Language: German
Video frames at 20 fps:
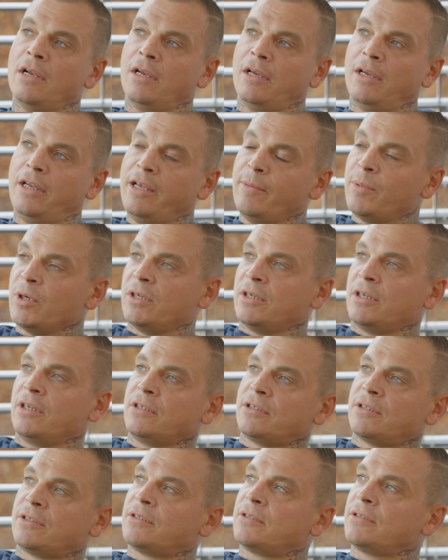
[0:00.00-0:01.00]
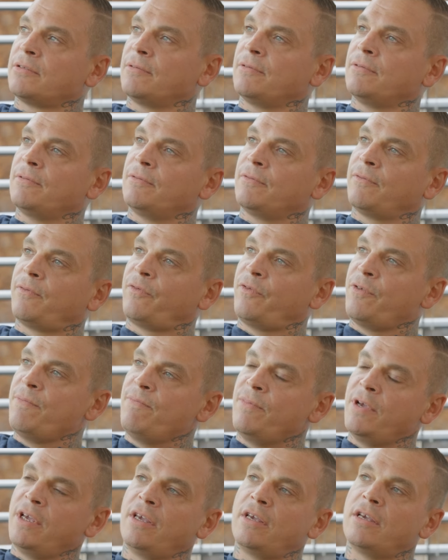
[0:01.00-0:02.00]
Liebe ist für
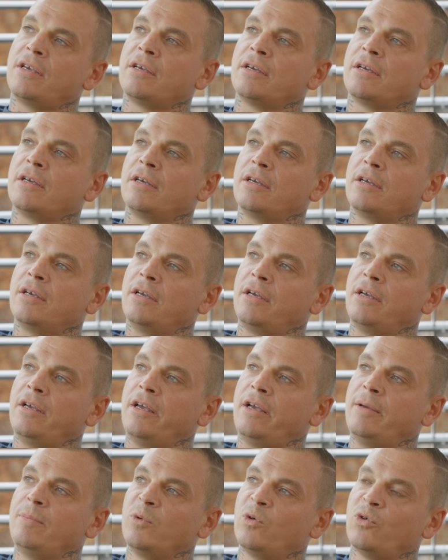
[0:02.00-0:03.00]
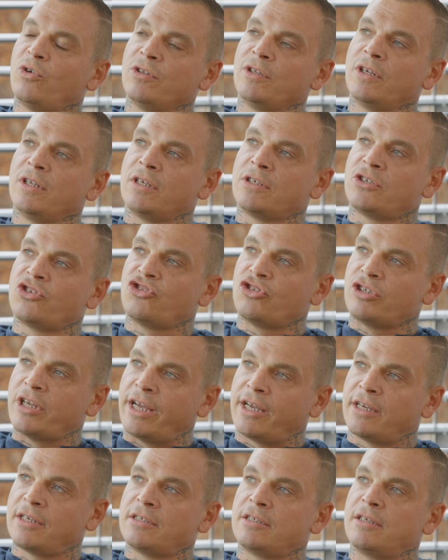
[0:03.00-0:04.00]
mich im Grunde das
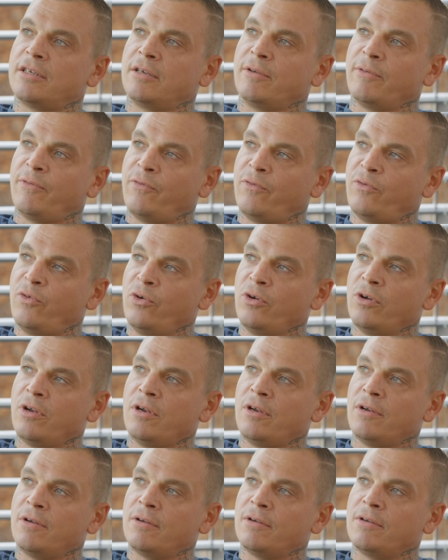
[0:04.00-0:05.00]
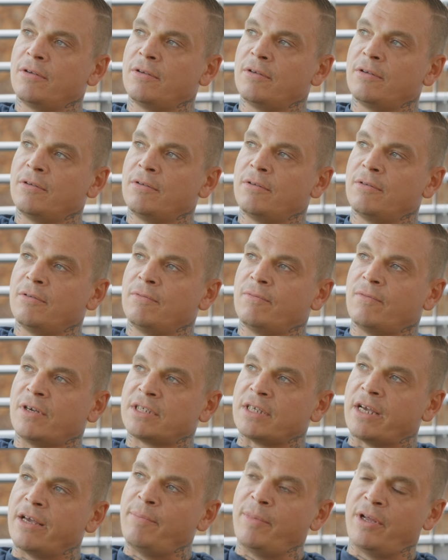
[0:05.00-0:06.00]
stärkste Gefühl,
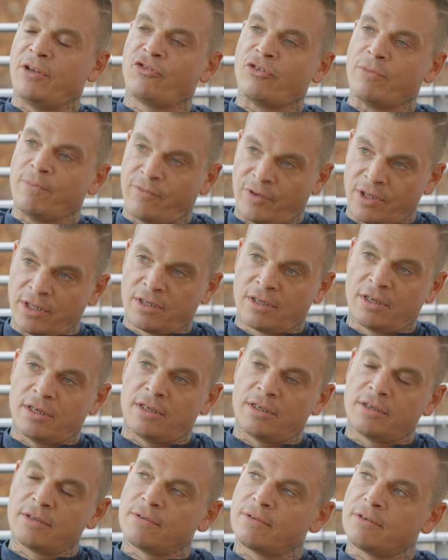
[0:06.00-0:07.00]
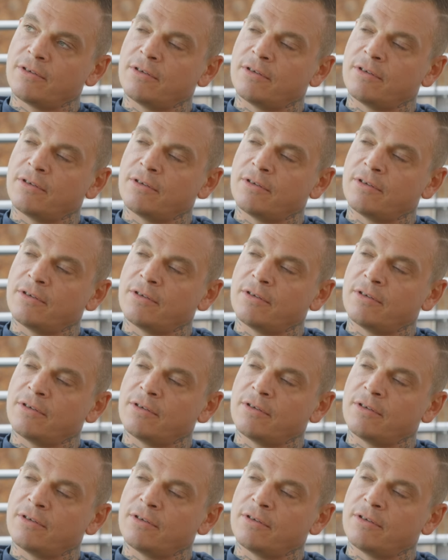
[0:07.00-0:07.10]
was ein Mensch empfinden kann